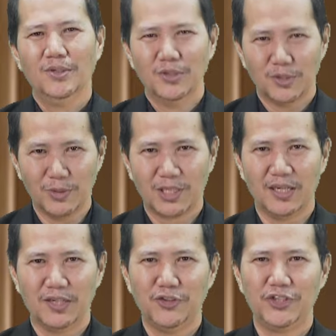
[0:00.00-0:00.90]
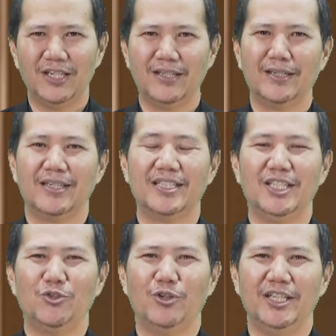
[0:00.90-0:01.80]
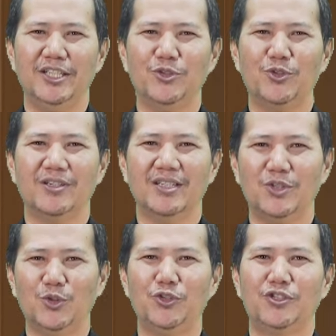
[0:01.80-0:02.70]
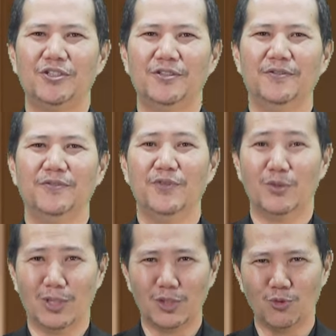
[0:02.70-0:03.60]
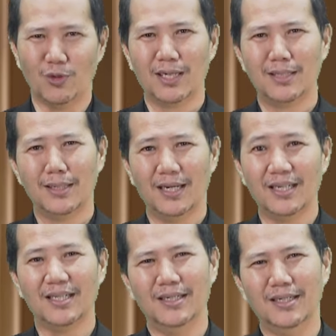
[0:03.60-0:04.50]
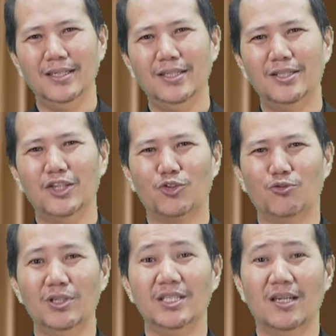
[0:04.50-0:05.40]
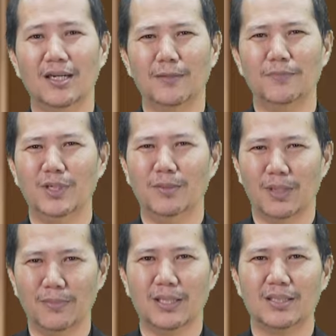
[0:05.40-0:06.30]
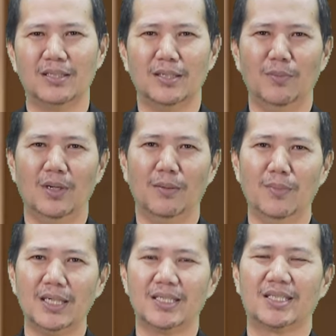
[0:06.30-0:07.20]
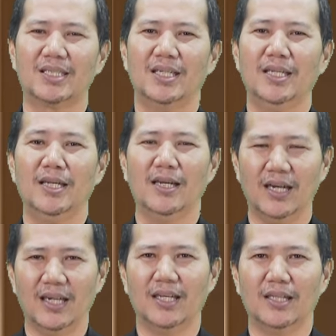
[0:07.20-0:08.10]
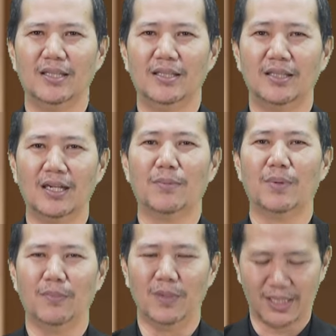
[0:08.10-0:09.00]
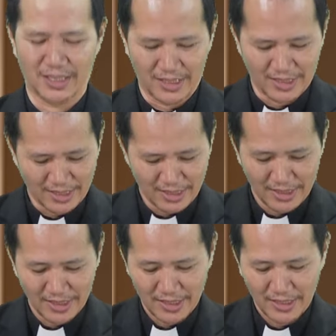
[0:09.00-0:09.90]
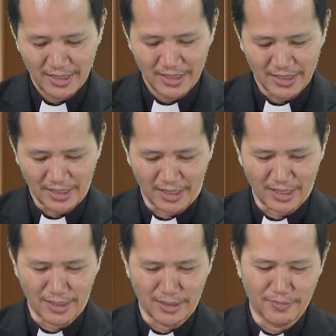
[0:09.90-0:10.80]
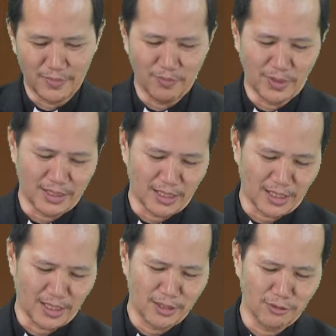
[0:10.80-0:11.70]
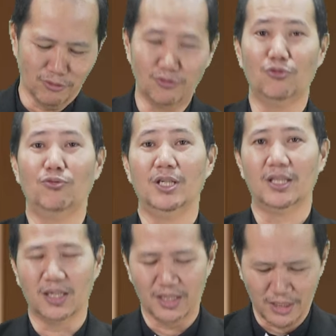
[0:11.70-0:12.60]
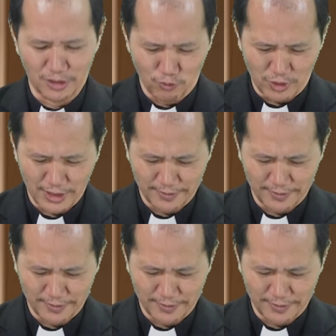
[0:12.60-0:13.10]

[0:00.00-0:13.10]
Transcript: Sobat Kairos yang dikasih Tuhan Yesus Kristus, firman Tuhan hari ini tertulis dalam Imamat 19 ayat 18. Saya akan membacakan untuk kita semua.